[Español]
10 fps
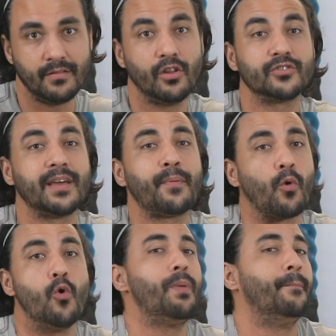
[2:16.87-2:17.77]
no se
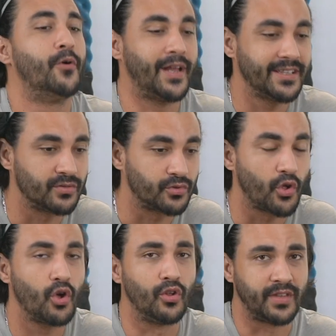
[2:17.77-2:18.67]
preocupen por eso.
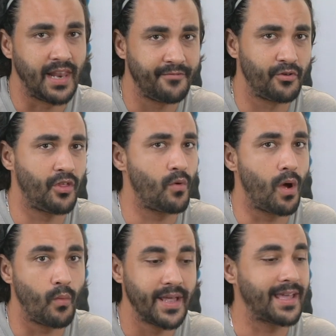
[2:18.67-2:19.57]
Todos los teléfonos de
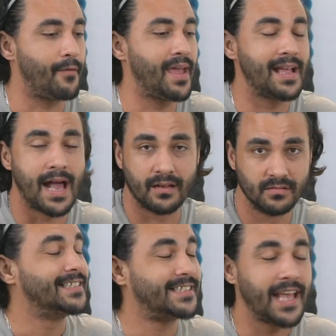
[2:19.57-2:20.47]
Huawei que
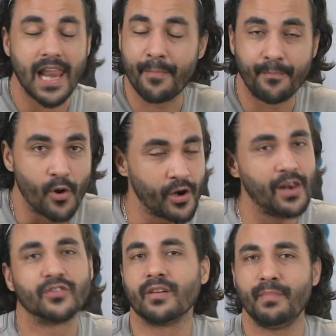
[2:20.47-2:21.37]
vengan, se les
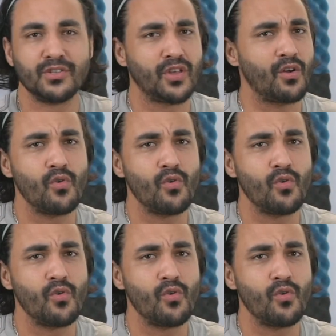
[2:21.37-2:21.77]
ponen los servicios de